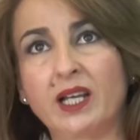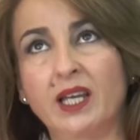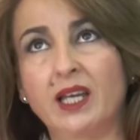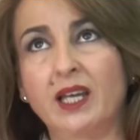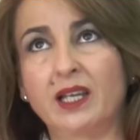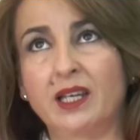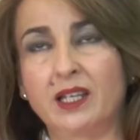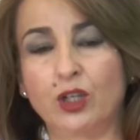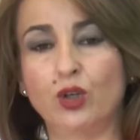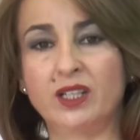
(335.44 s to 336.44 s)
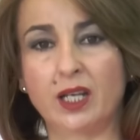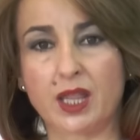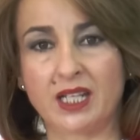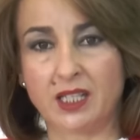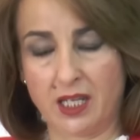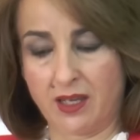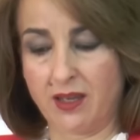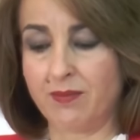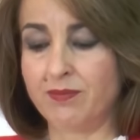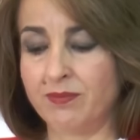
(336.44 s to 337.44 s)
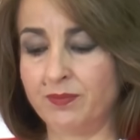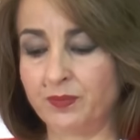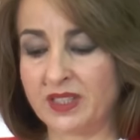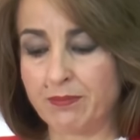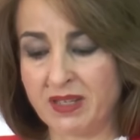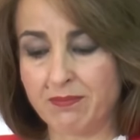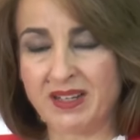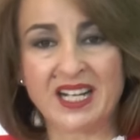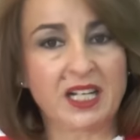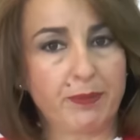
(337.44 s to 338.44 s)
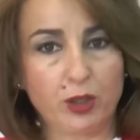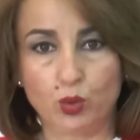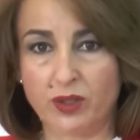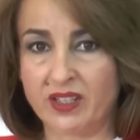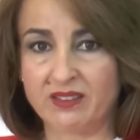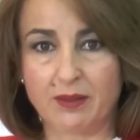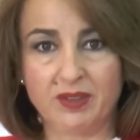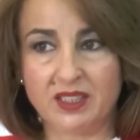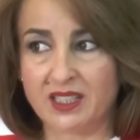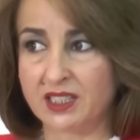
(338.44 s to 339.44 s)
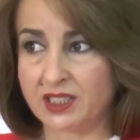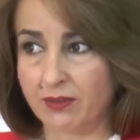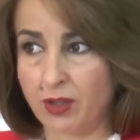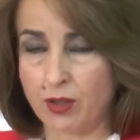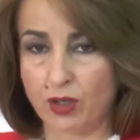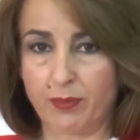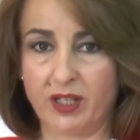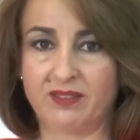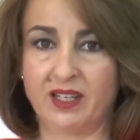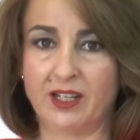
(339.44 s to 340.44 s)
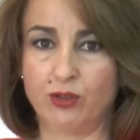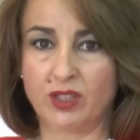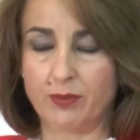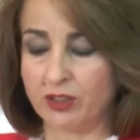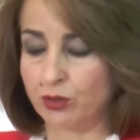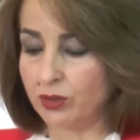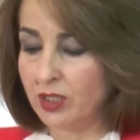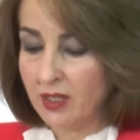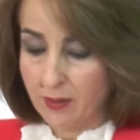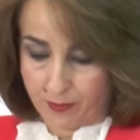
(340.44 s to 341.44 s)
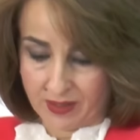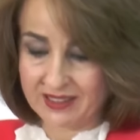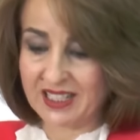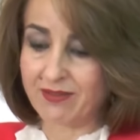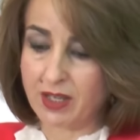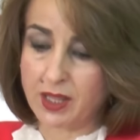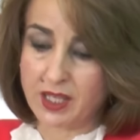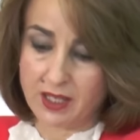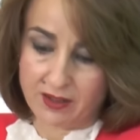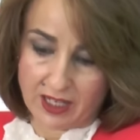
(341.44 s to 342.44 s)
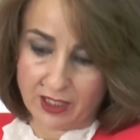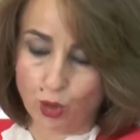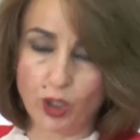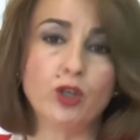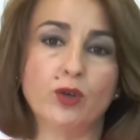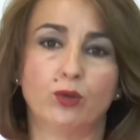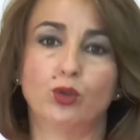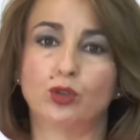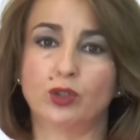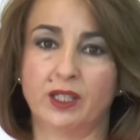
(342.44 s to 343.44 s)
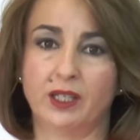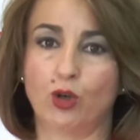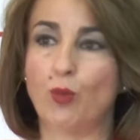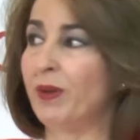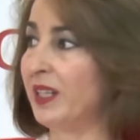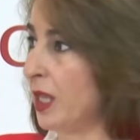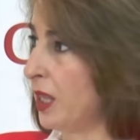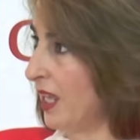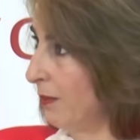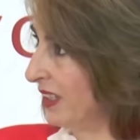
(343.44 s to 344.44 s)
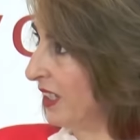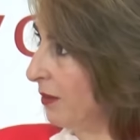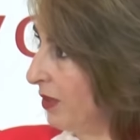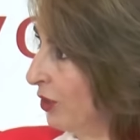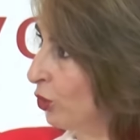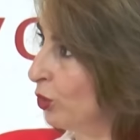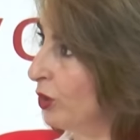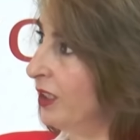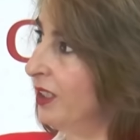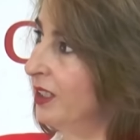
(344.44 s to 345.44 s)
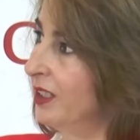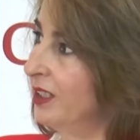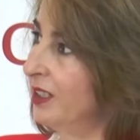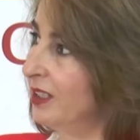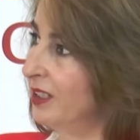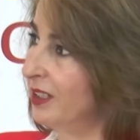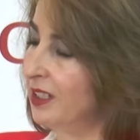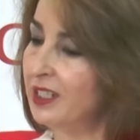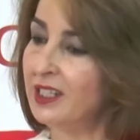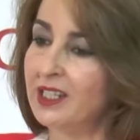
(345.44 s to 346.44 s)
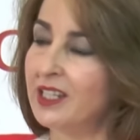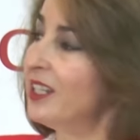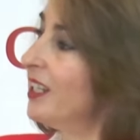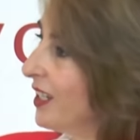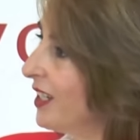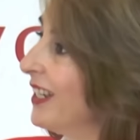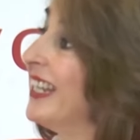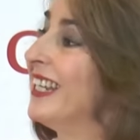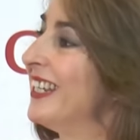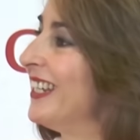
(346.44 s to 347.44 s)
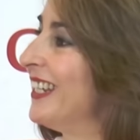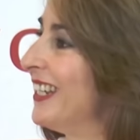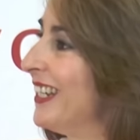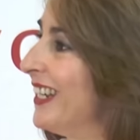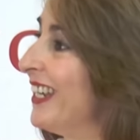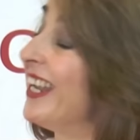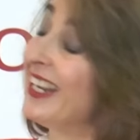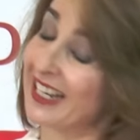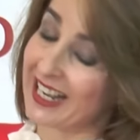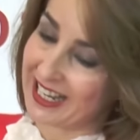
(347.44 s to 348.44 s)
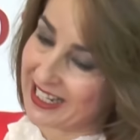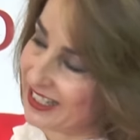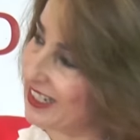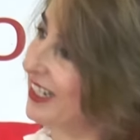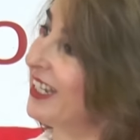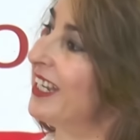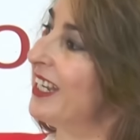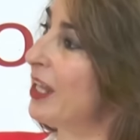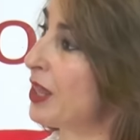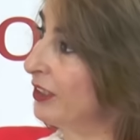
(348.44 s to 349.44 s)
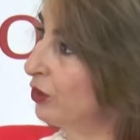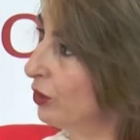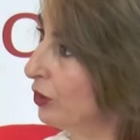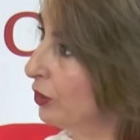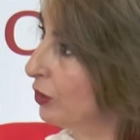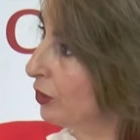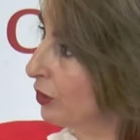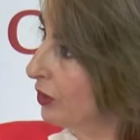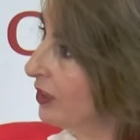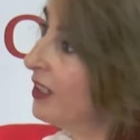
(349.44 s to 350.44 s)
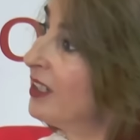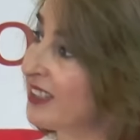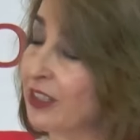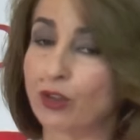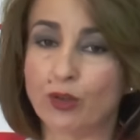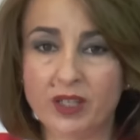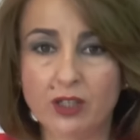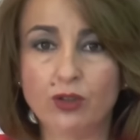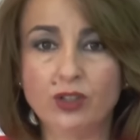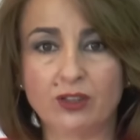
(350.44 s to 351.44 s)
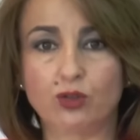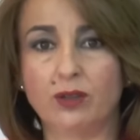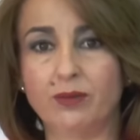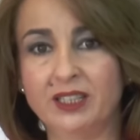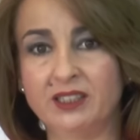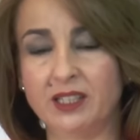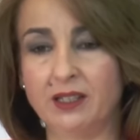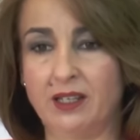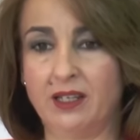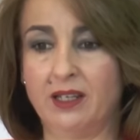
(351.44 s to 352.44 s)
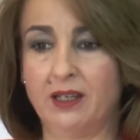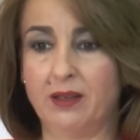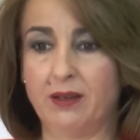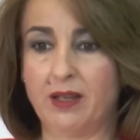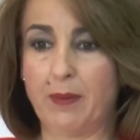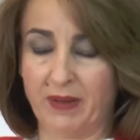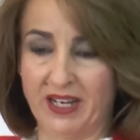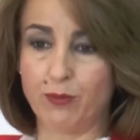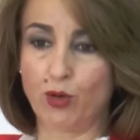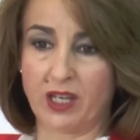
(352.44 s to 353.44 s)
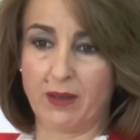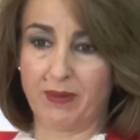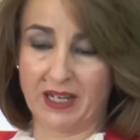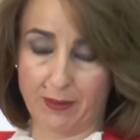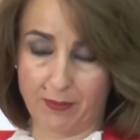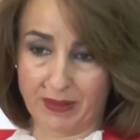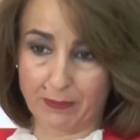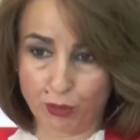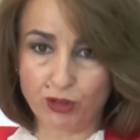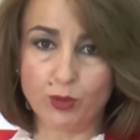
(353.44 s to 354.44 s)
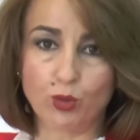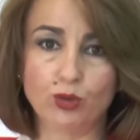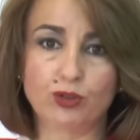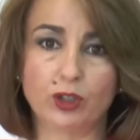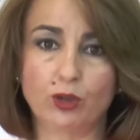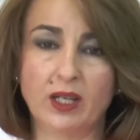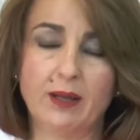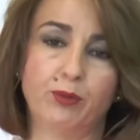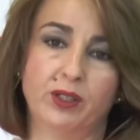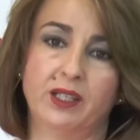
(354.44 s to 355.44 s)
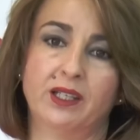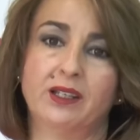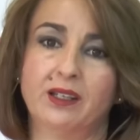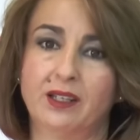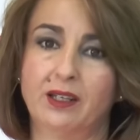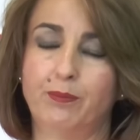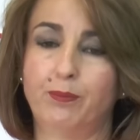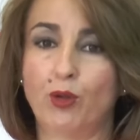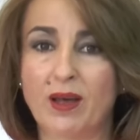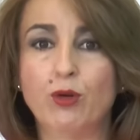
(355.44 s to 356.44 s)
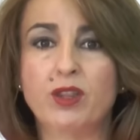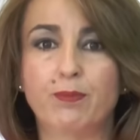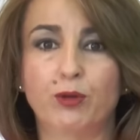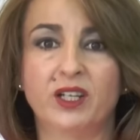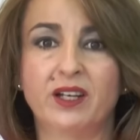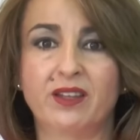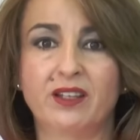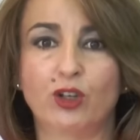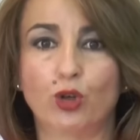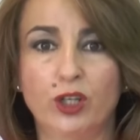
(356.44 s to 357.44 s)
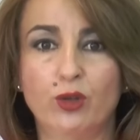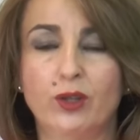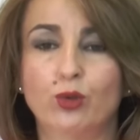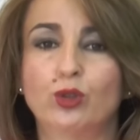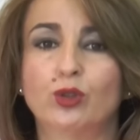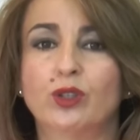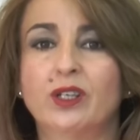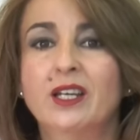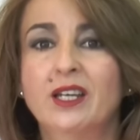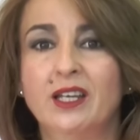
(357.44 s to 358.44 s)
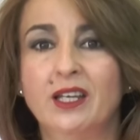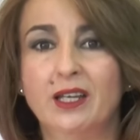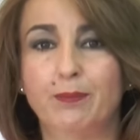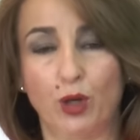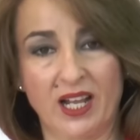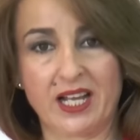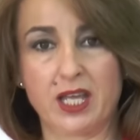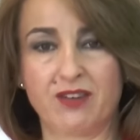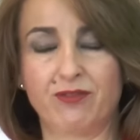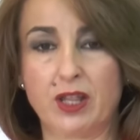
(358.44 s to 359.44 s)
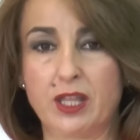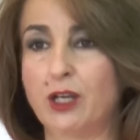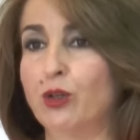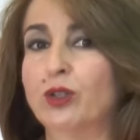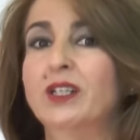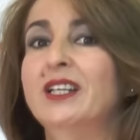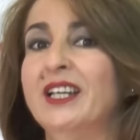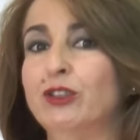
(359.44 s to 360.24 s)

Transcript: obras que, creo interesante y que mm, también van a repercutir directamente en el servicio que presta el ayuntamiento a través del colegio de adultos, que es competencia del mantenimiento y, Ese centro de adultos estaba en la, calle Santo, Domingo. Santo Domingo y actualmente eh, esperemos que para, para, el próximo curso escolar pues eh, podamos disponer de este colegio de adultos eh, por la calle San Francisco.